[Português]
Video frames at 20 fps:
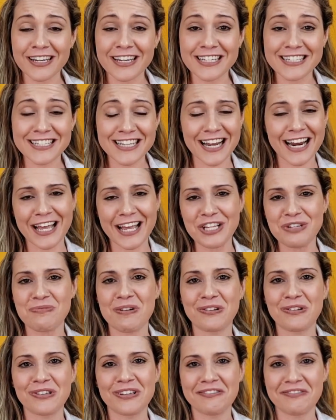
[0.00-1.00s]
excelente
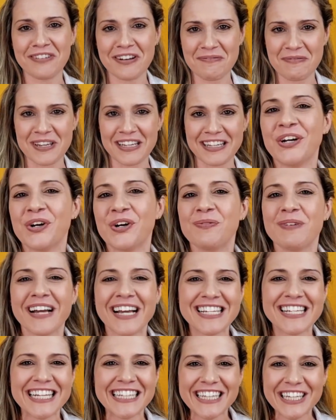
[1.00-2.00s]
para toda a família. Uma
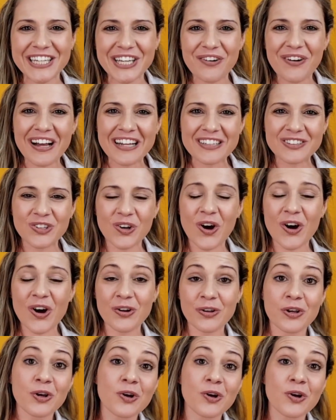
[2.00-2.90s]
receita que eu adoro,